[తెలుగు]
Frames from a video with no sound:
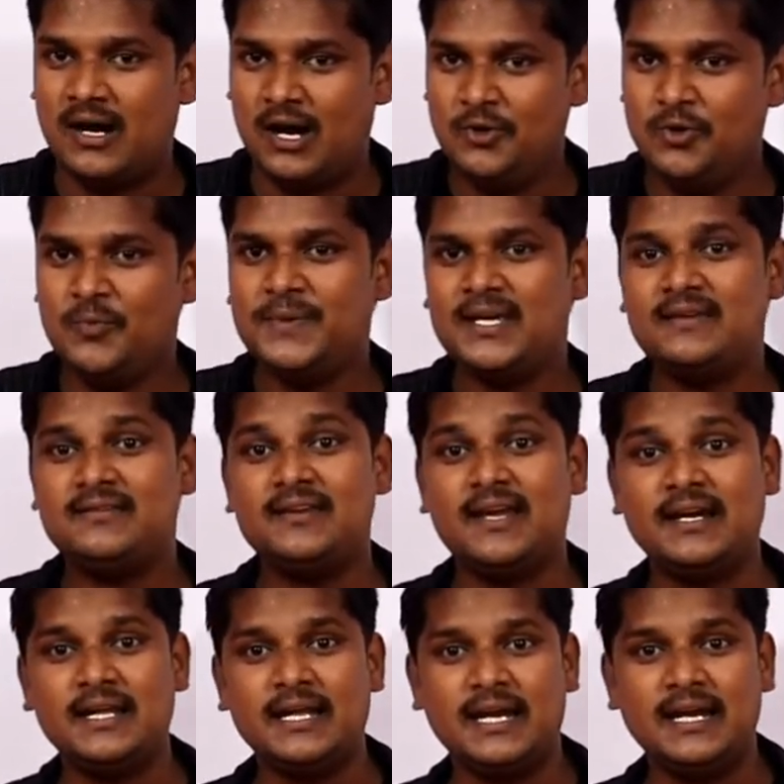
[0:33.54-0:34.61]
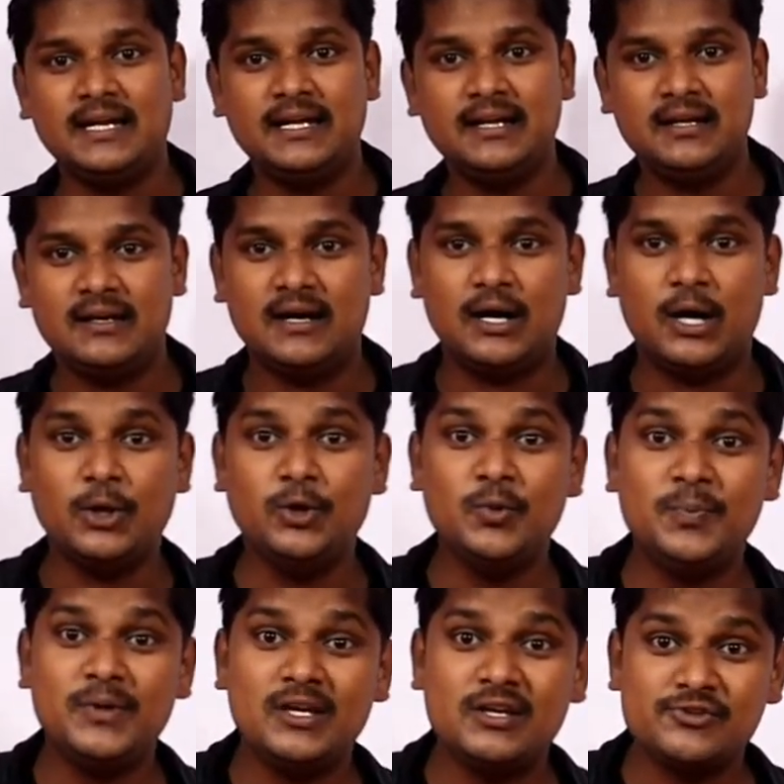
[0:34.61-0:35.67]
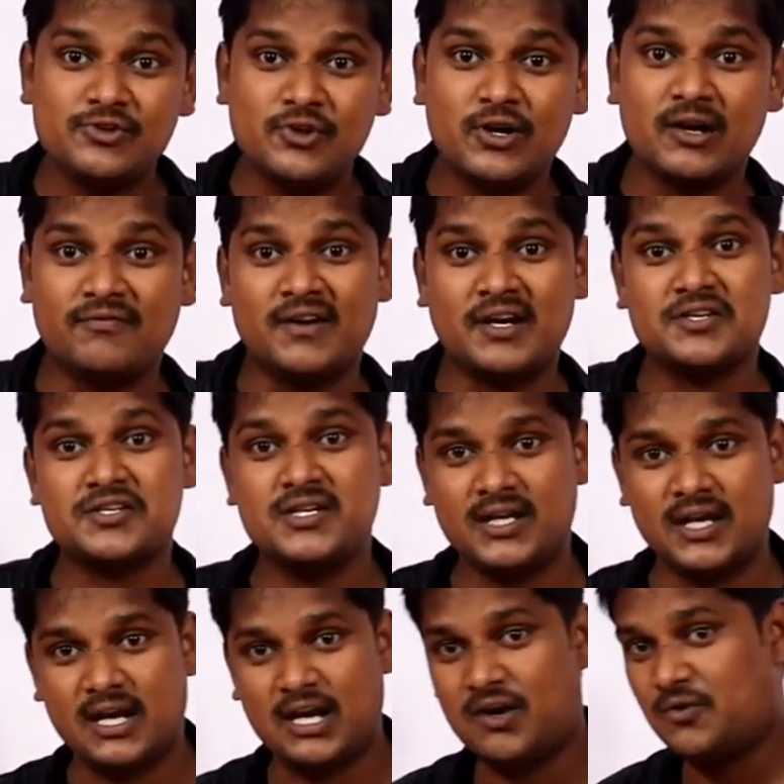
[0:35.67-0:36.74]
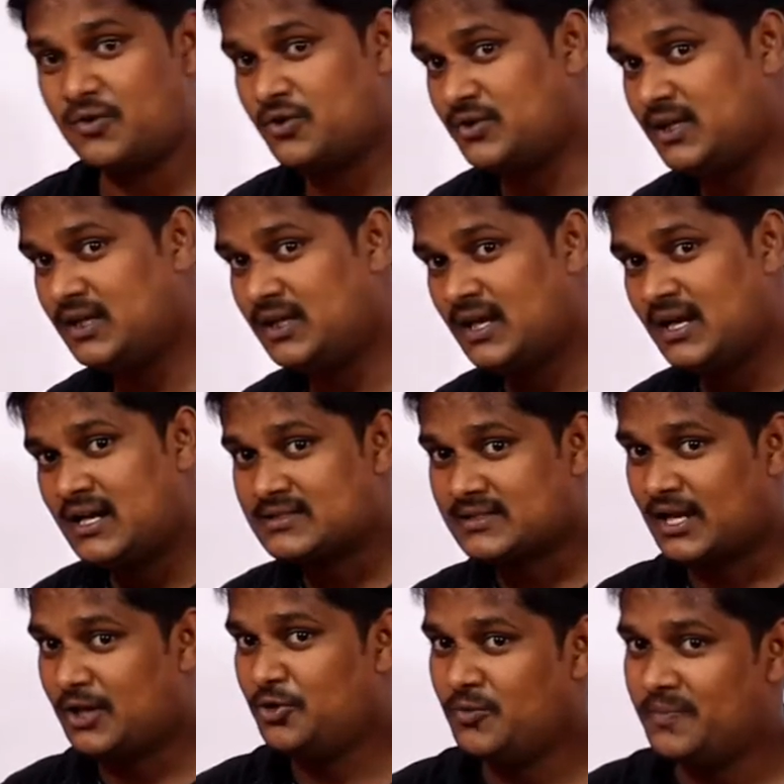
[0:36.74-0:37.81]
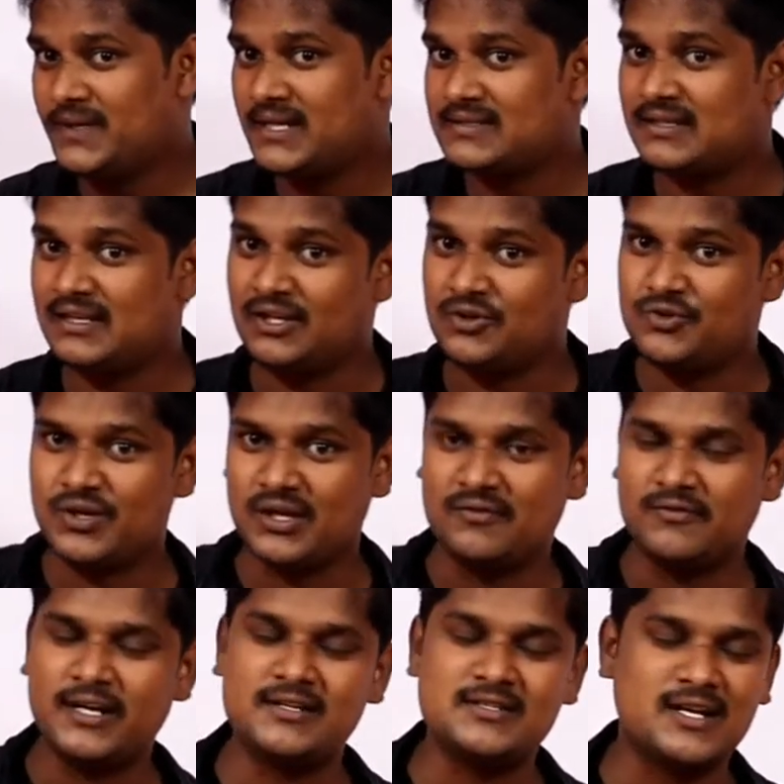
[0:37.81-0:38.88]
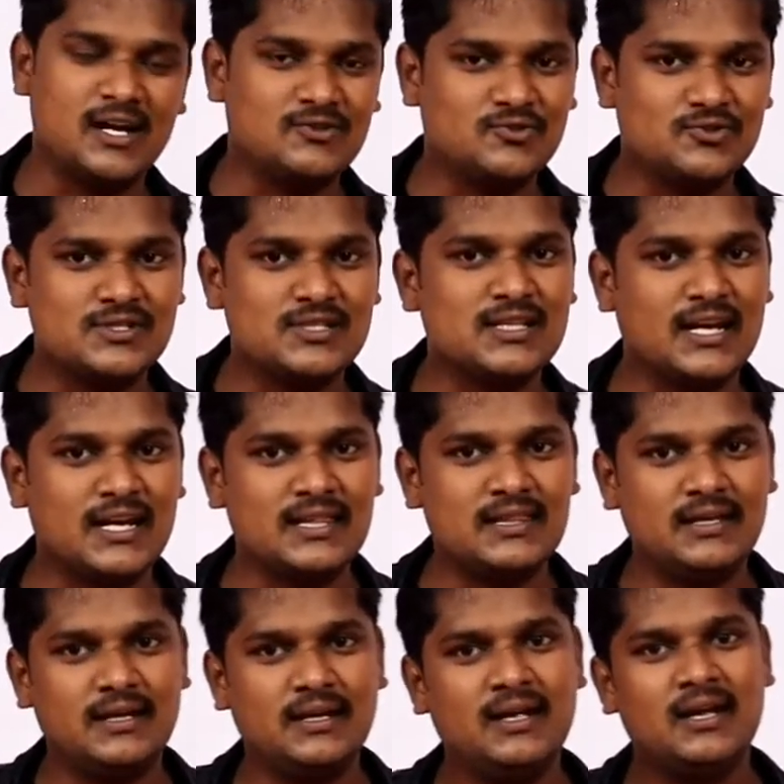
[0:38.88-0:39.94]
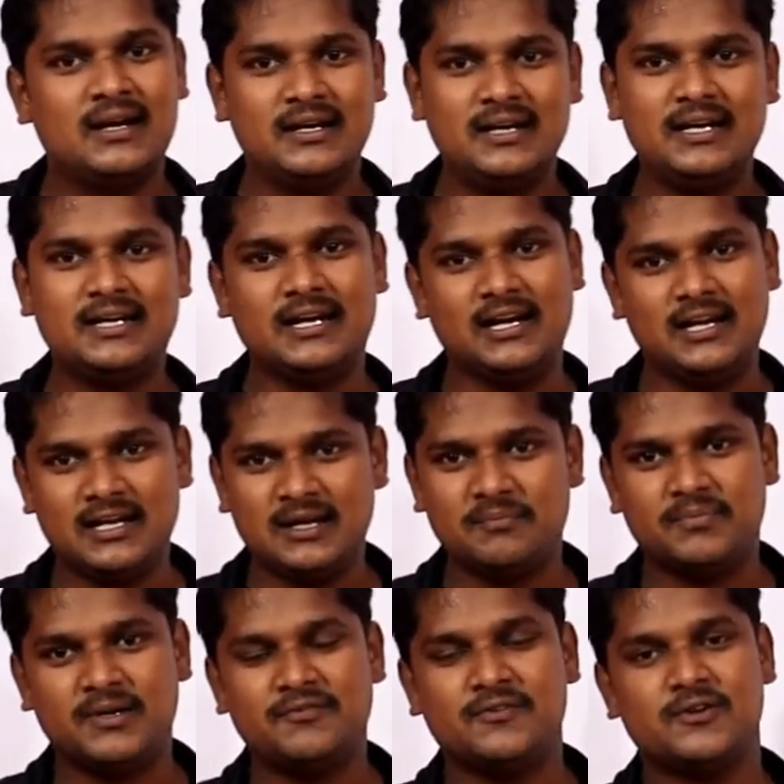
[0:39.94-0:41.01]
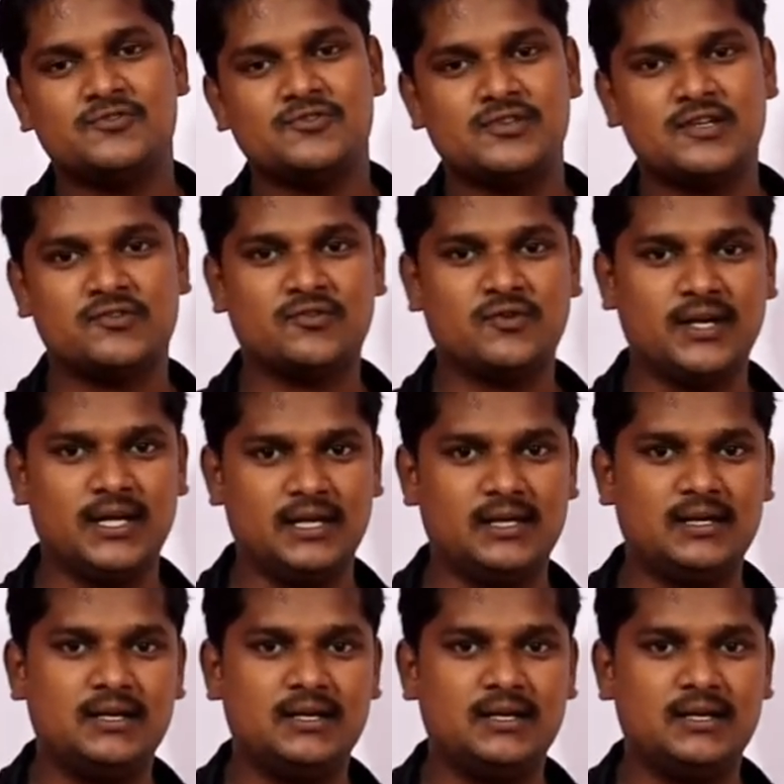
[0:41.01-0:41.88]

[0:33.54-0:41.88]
ఐయూపీఏసీ అంటే ఏంటి ఐయూపీఎస్సీ యొక్క ఫంక్షనింగ్ ఎలా ఉంటుంది అసలు ఐయూపీఎస్సీని ఎందుకు ఇన్వైట్ చేయాల్సి వచ్చింది అనేది డీటెయిల్డ్గా బ్రీఫ్గా చూసేసుకొని